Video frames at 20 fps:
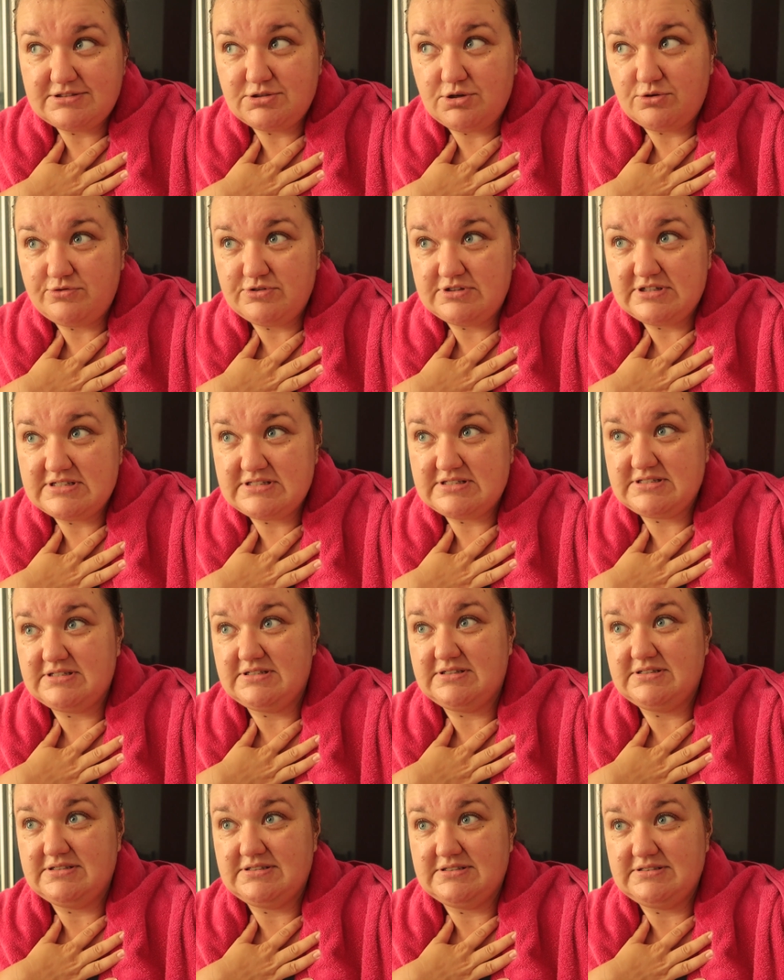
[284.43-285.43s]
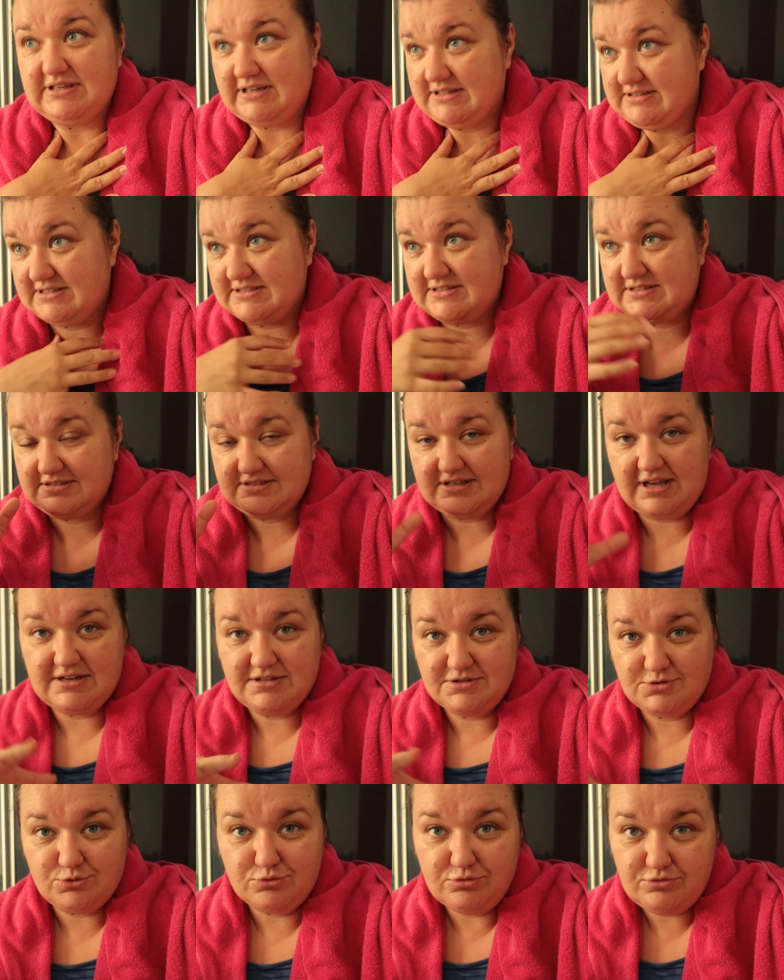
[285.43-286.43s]
Ich hoffe, dass, äh, ja, dass
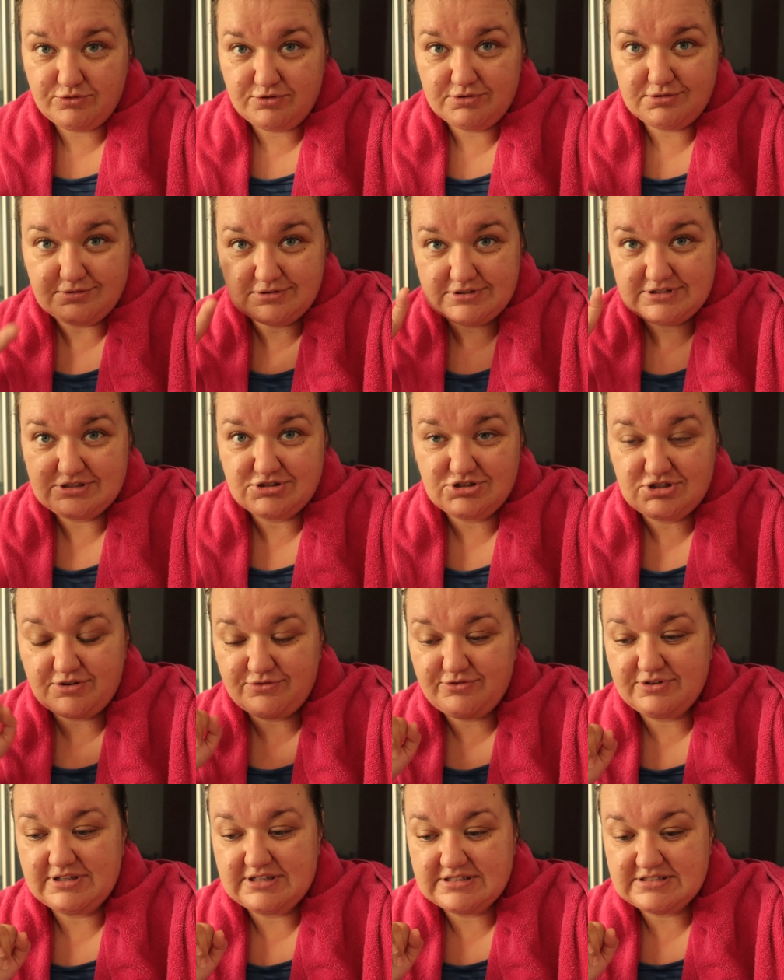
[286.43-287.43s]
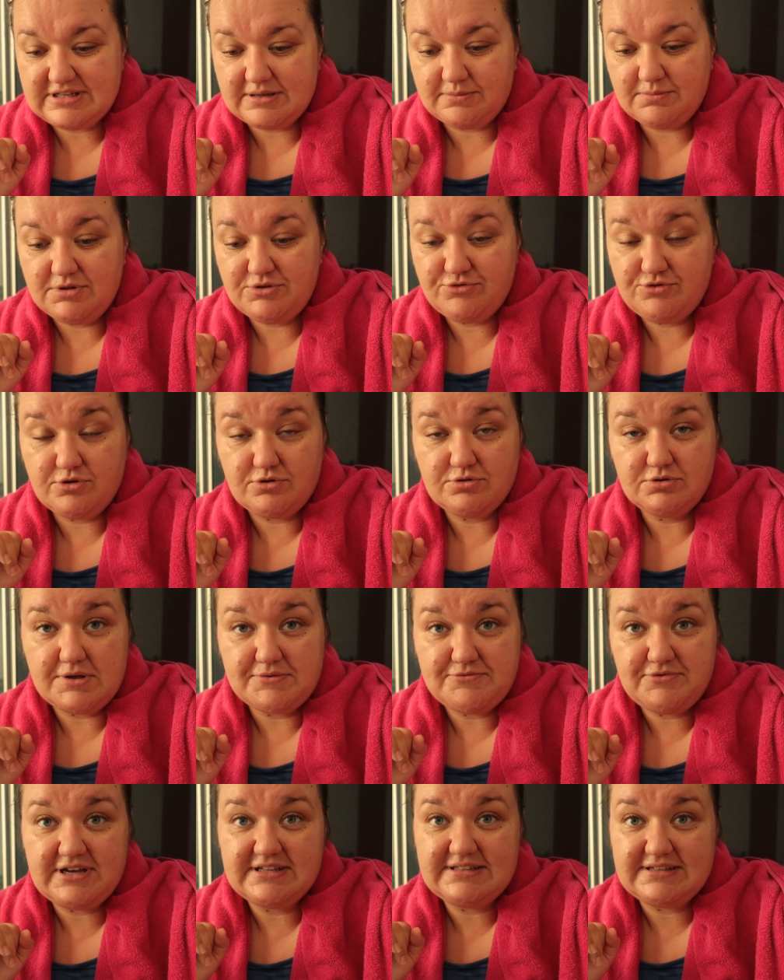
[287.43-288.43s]
alles gut wird und ich es schaffe, jetzt am Mittwoch und
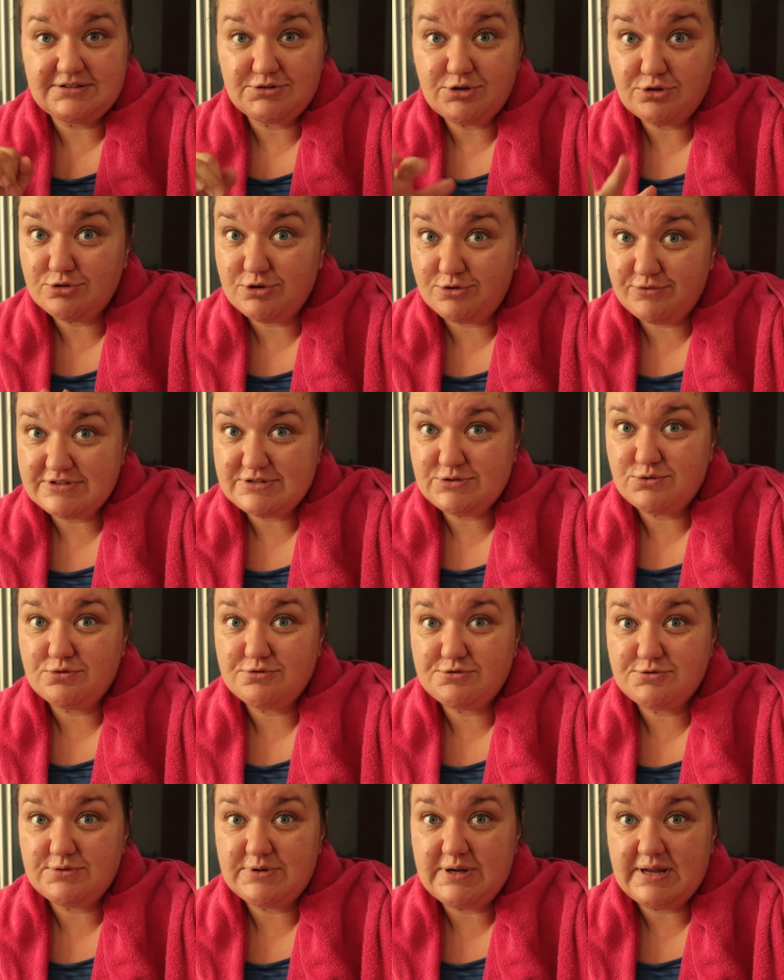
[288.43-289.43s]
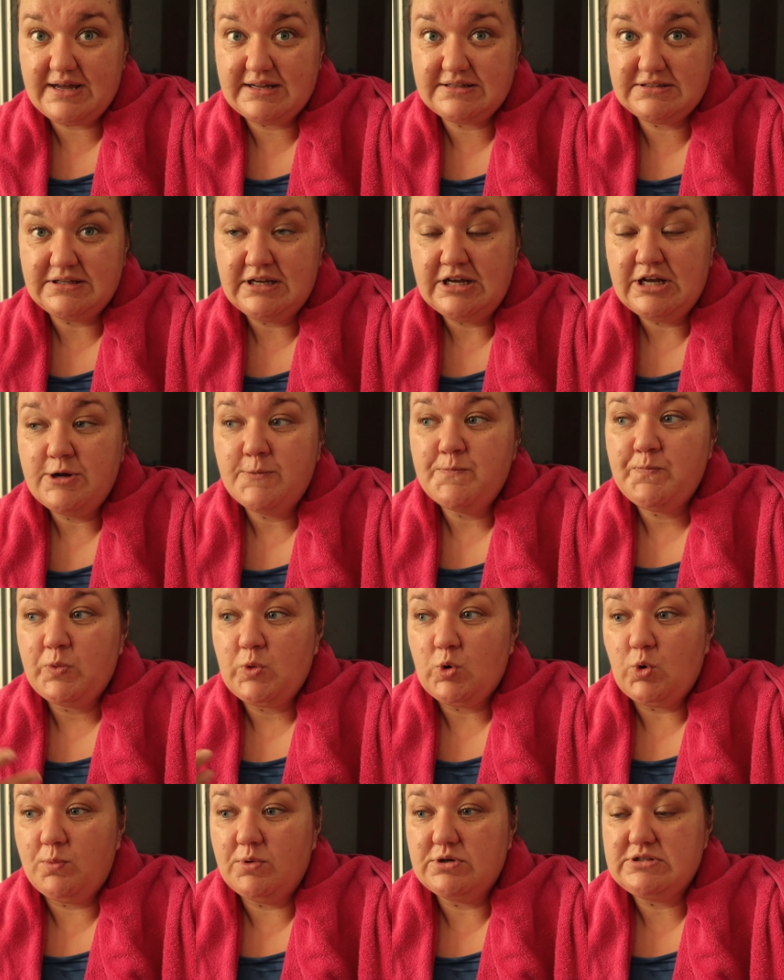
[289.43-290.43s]
am Freitag doch noch was hochzuladen
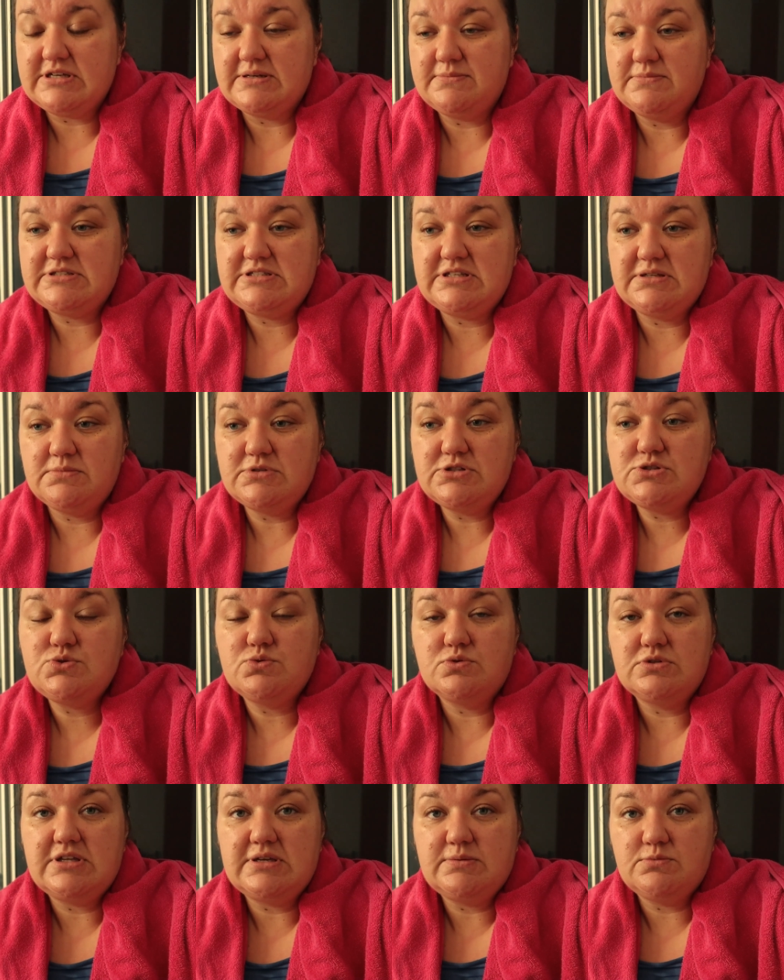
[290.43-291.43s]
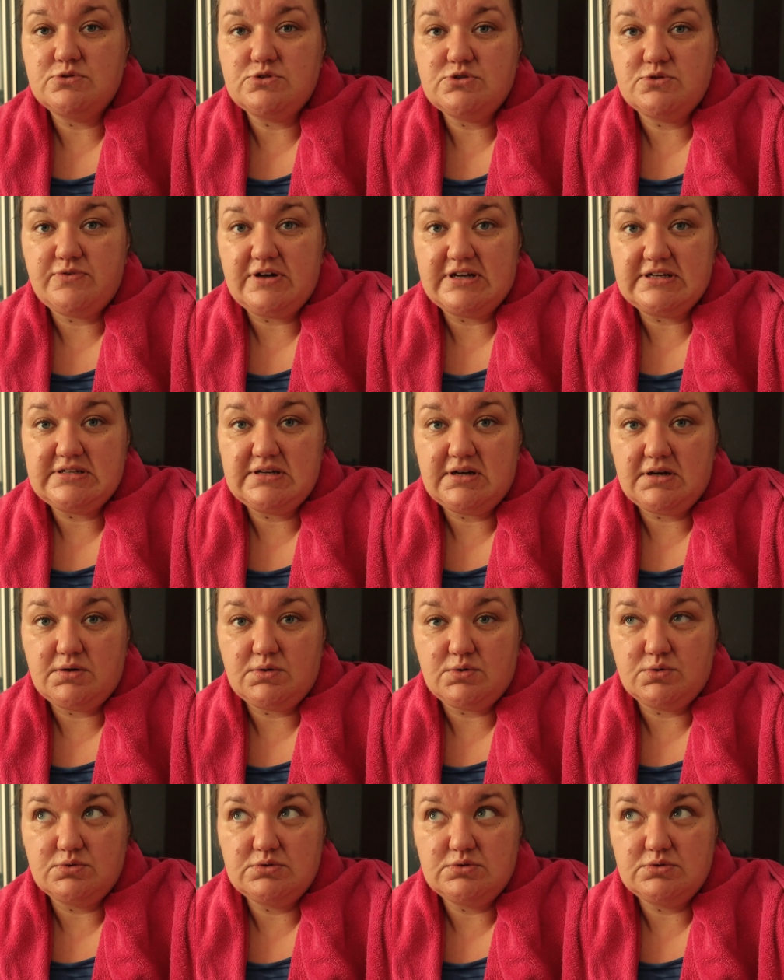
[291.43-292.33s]
um euch ein bisschen mitzunehmen und so weiter.